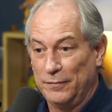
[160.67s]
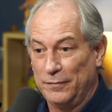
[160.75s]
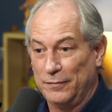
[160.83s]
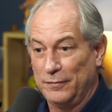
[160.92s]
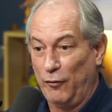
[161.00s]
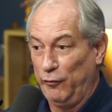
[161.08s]

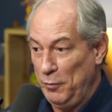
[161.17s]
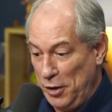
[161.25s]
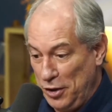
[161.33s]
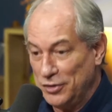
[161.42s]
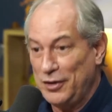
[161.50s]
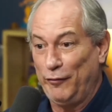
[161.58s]
Eu fui
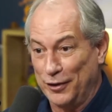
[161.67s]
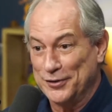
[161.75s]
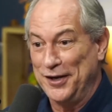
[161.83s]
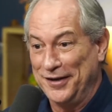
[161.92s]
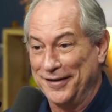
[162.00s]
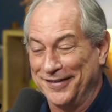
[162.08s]
ministro da
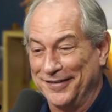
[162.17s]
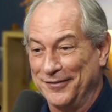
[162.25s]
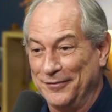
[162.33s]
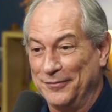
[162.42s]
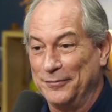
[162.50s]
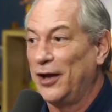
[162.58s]
Fazenda
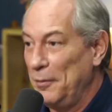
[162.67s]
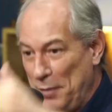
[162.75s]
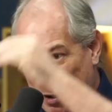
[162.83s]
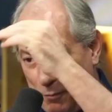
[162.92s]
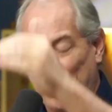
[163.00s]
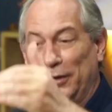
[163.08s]
sair pela
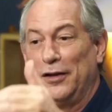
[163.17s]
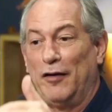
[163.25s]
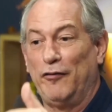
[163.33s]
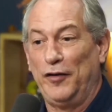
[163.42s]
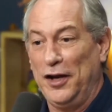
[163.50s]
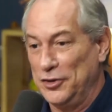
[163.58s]
porta da
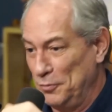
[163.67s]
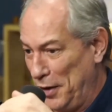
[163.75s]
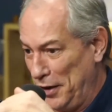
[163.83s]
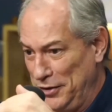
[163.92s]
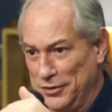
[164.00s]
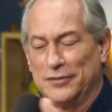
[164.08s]
frente,
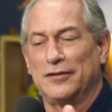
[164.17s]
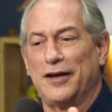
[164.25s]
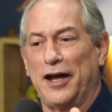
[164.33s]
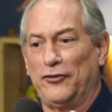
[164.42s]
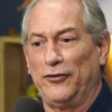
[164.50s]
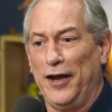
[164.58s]
país
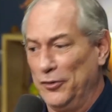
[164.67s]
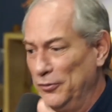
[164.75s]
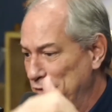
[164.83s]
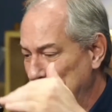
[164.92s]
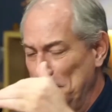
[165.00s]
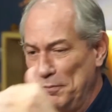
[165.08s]
crescendo,
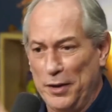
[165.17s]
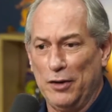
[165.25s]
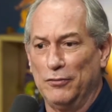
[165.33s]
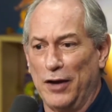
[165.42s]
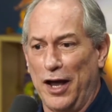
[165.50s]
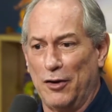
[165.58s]
desemprego
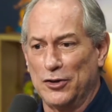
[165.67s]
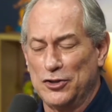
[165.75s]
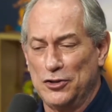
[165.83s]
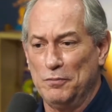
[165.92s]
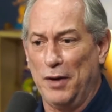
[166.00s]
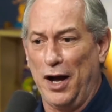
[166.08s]
recorde de
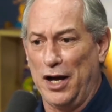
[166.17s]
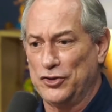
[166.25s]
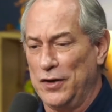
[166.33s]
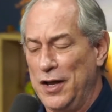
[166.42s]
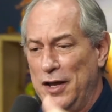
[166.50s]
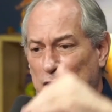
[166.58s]
baixo,
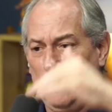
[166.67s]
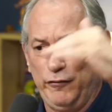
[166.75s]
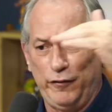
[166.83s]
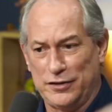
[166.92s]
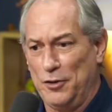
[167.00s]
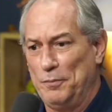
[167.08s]

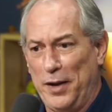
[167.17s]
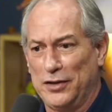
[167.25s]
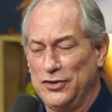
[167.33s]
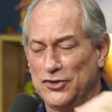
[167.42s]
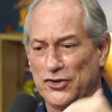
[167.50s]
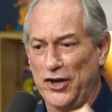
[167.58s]
inflação perto
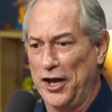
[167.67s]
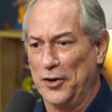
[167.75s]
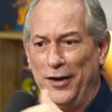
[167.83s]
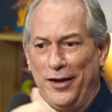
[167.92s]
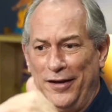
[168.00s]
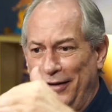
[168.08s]
de zero,
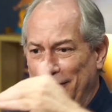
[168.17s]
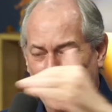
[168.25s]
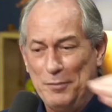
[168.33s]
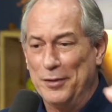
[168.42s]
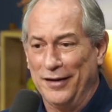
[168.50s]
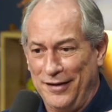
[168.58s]
sabe?